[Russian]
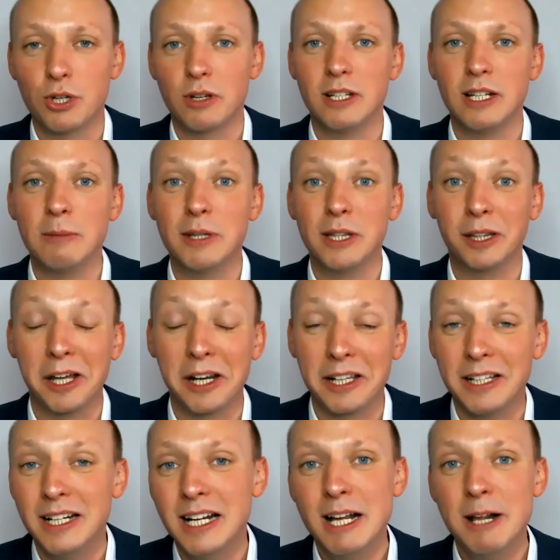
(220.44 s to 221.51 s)
вообще
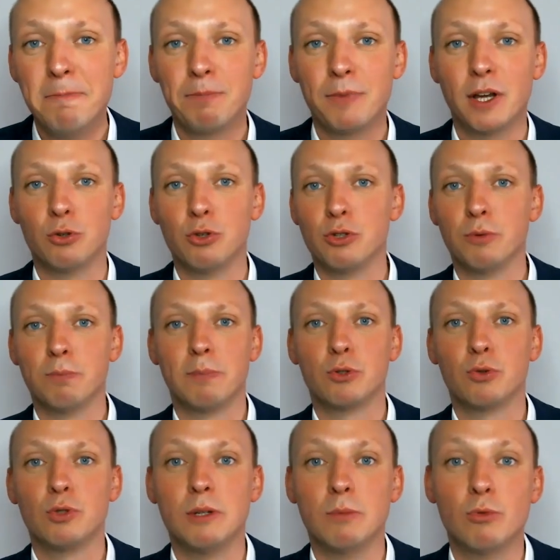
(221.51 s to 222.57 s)
элементарно, да, то есть он,
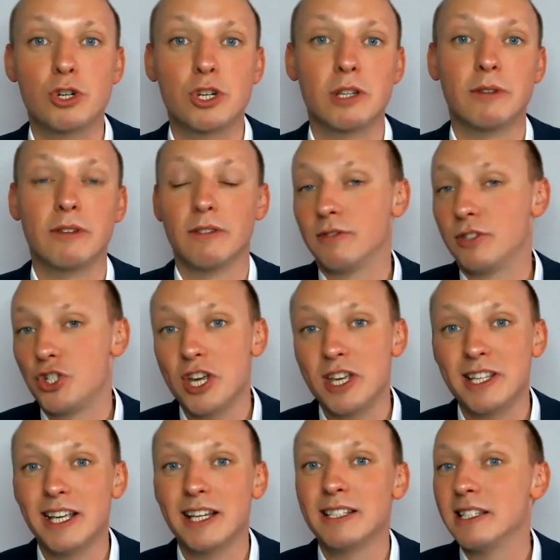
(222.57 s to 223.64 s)
по сути, может в
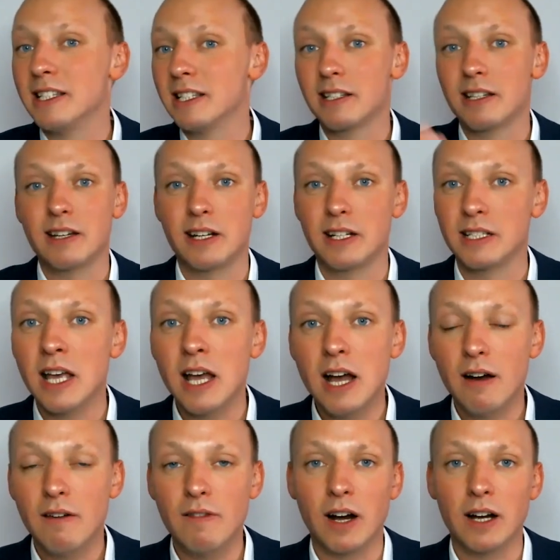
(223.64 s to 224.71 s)
течение сеанса несколько раз
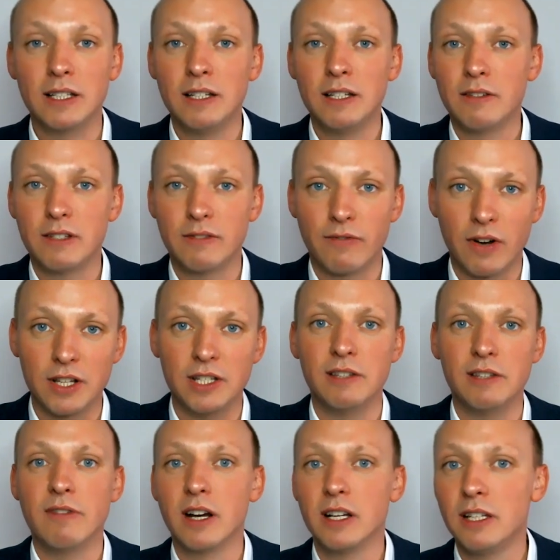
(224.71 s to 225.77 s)
выходить,
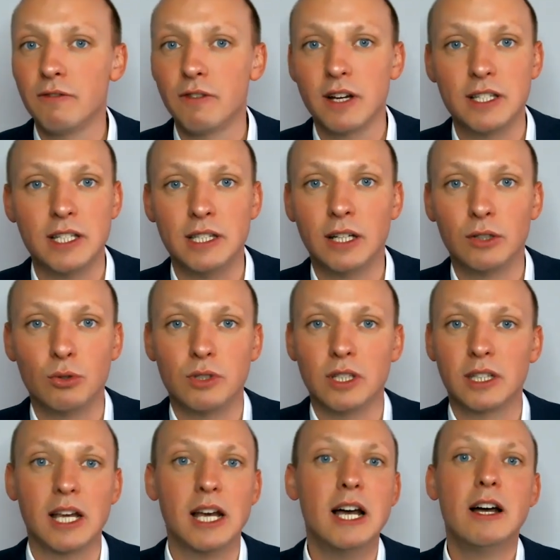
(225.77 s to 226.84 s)
входить, выходить, входить, да, то
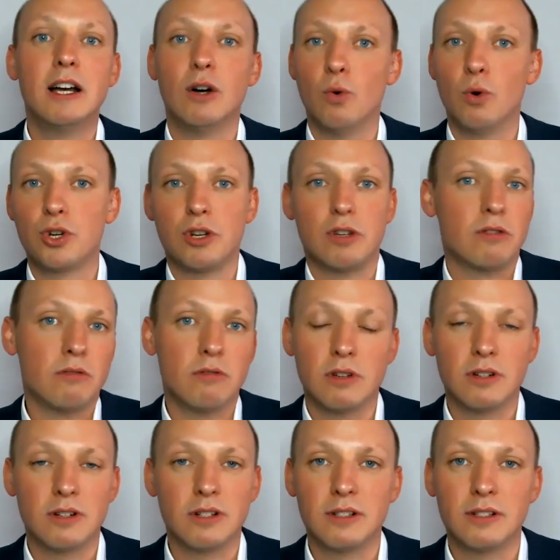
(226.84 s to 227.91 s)
есть это
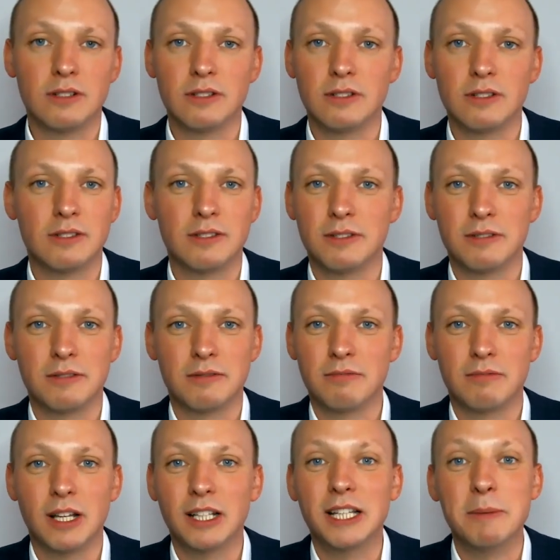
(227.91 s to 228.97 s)
очень,
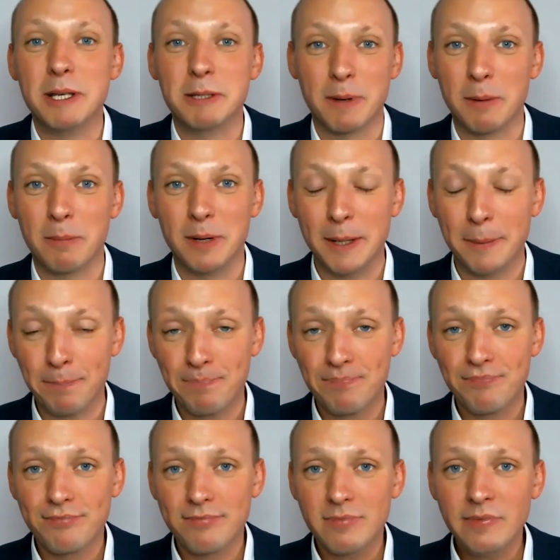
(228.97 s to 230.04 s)
это без проблем.
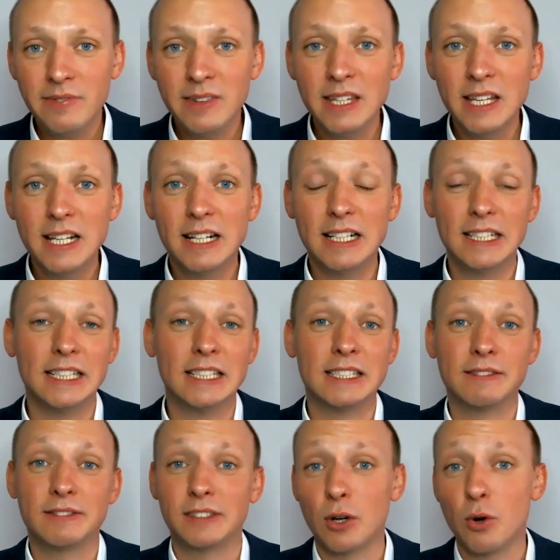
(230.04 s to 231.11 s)

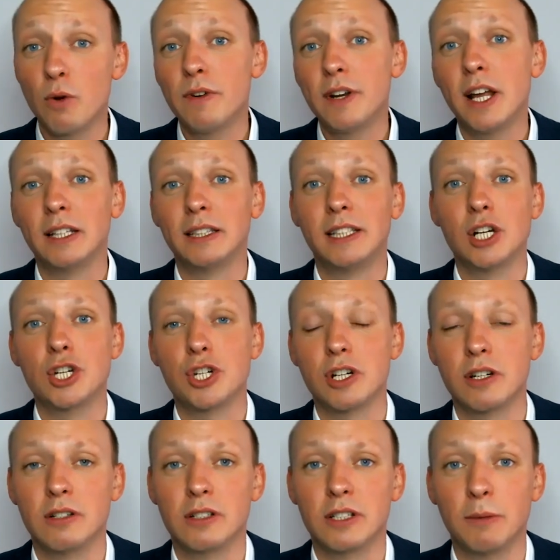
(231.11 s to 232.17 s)
Э, второй вариант
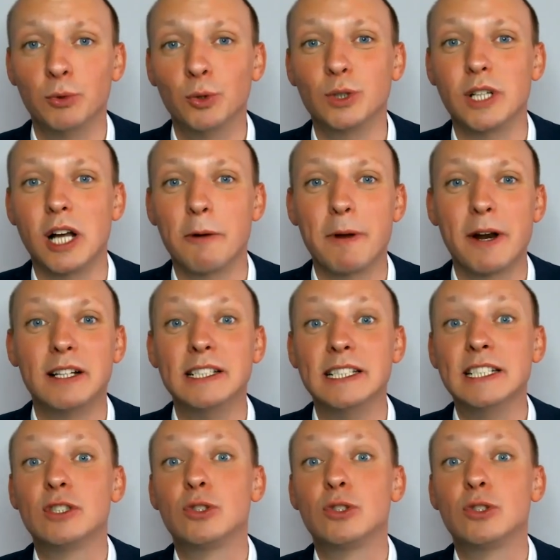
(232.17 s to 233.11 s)
также гипнолог, как правило,